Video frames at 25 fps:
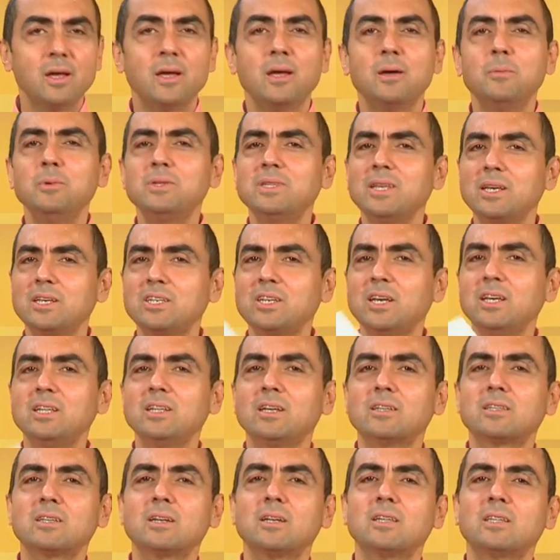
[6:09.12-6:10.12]
Ee, bir tek şeyi
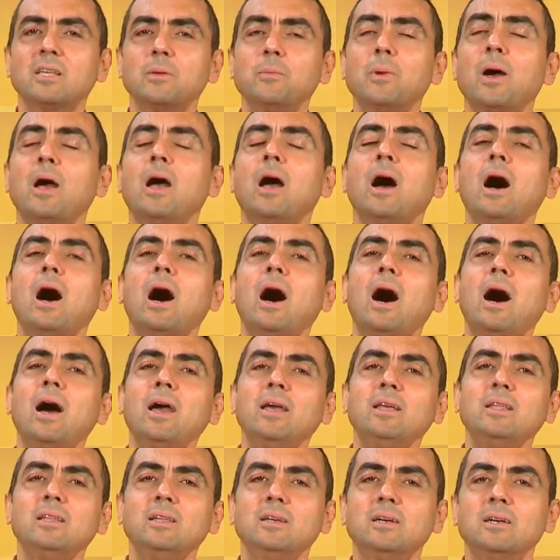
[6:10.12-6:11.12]
de hatırlatayım.
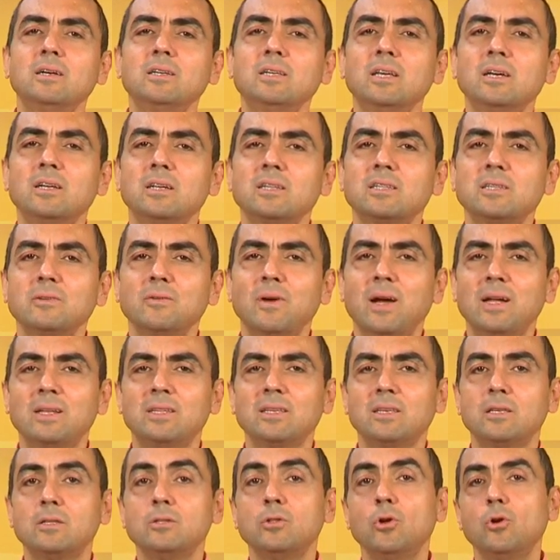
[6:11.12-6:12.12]
Aynı yanıtı
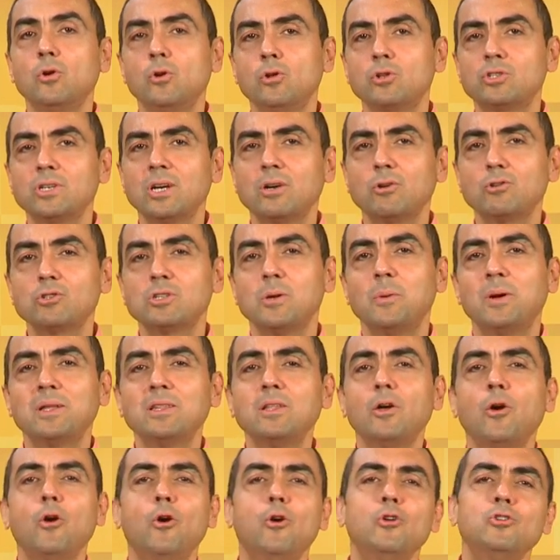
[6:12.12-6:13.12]
verdik ne olacak? O
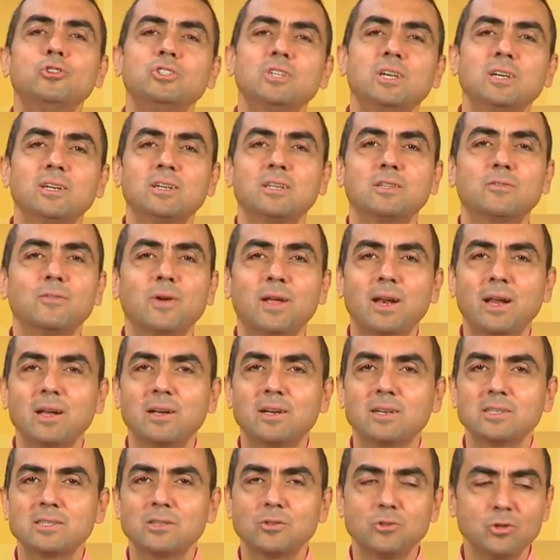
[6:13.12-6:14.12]
zaman da önce yanıt
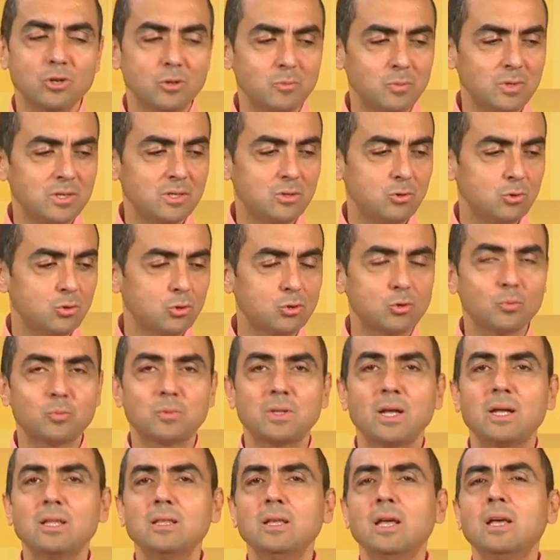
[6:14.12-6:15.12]
veren kazanıyor. Biz
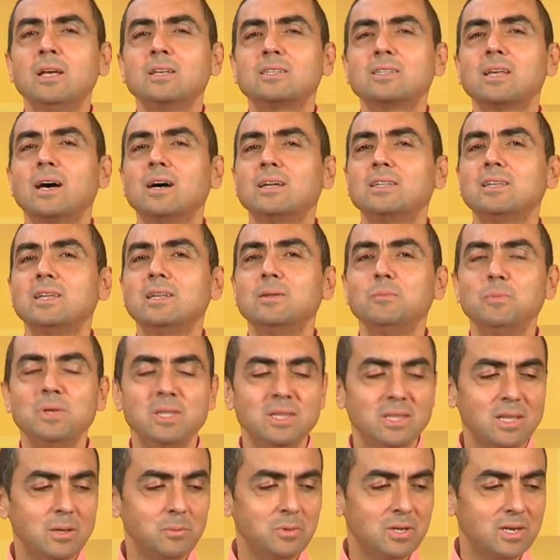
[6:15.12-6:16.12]
YouTube'dan saniyenin
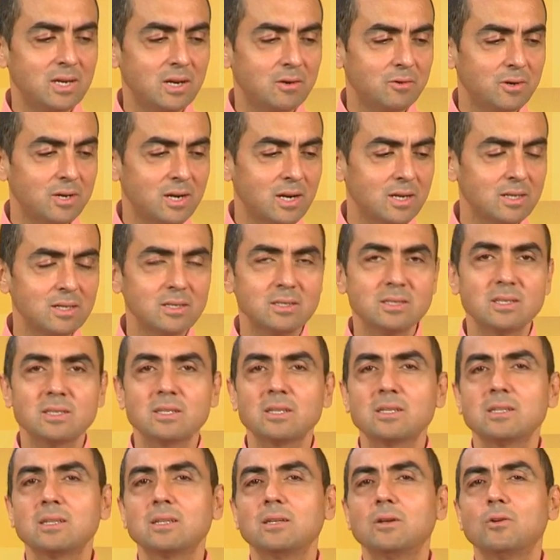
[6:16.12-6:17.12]
binde birine varan
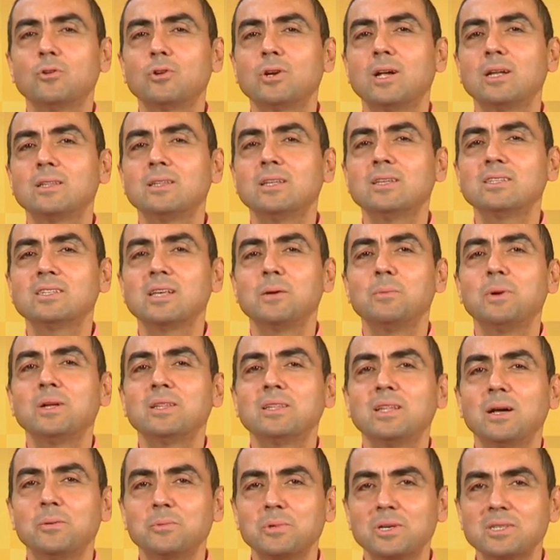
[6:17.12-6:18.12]
oranda
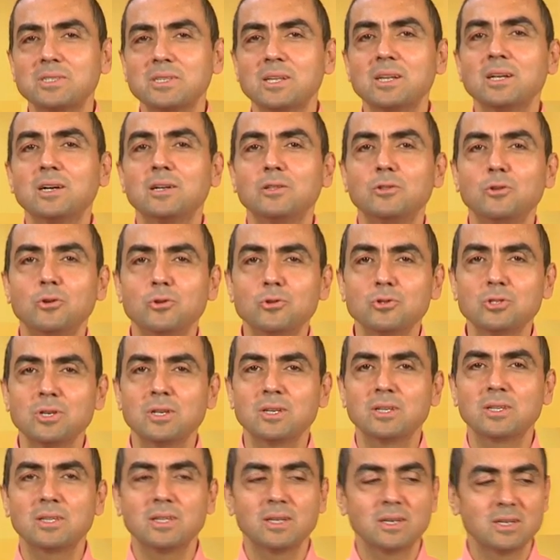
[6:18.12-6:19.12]
zaman damgasıyla alıyoruz
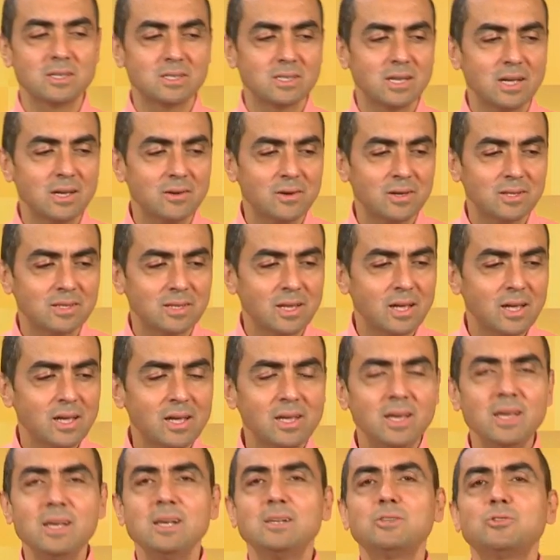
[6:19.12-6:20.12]
yanıtlarınızı. Evet
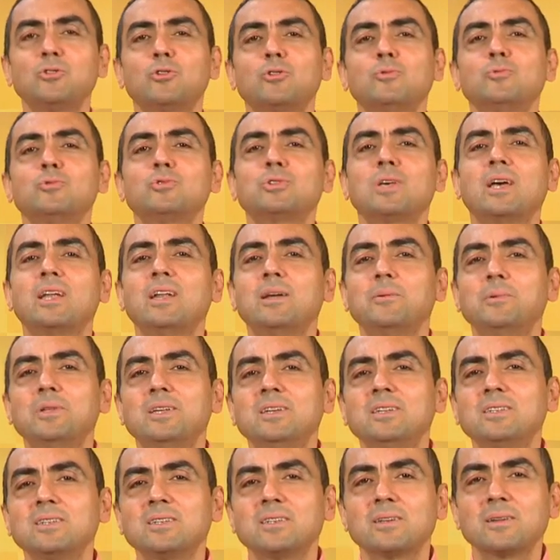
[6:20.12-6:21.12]
ilk sorumuz
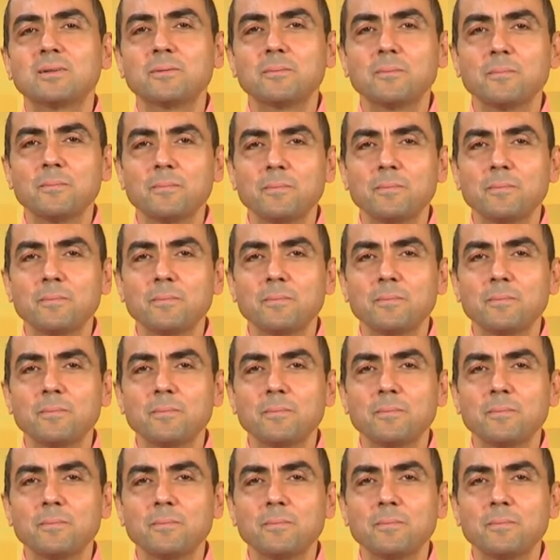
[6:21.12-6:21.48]
gelebilir.